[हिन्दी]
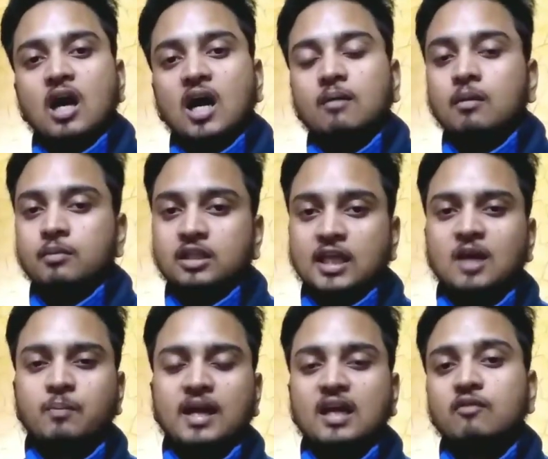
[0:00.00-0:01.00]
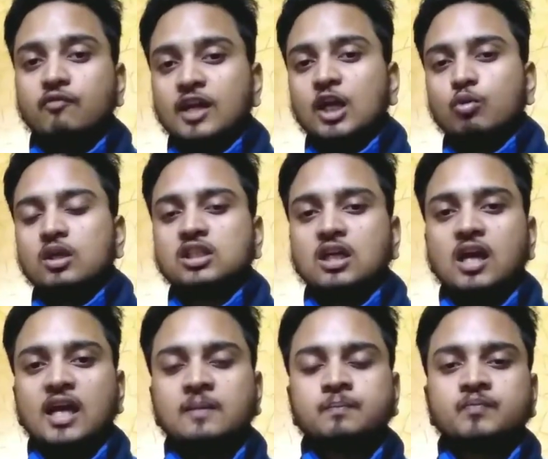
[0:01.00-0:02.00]
आप अभी देख पाएंगे फ्री टू चल
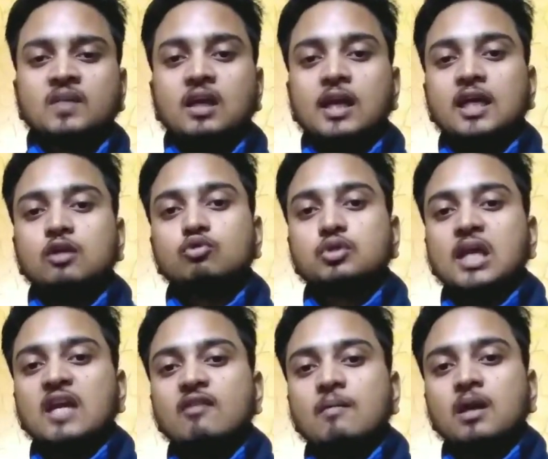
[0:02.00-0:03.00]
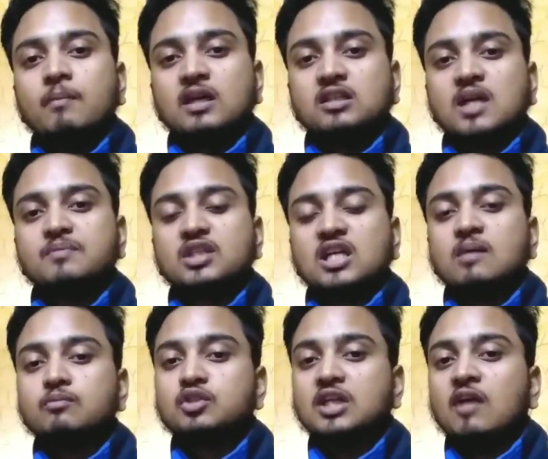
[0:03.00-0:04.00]
रहा है लेकिन उसके लिए भी आपके पास कम से
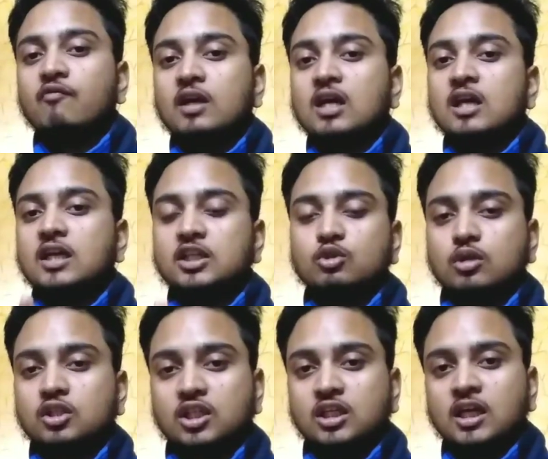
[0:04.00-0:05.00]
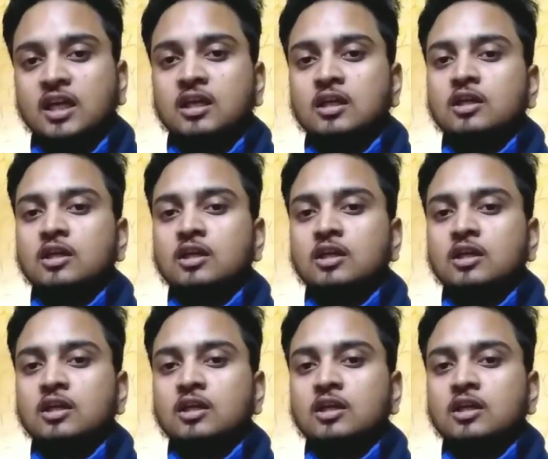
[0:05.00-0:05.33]
कम छह फीट का डिश होना चाहिए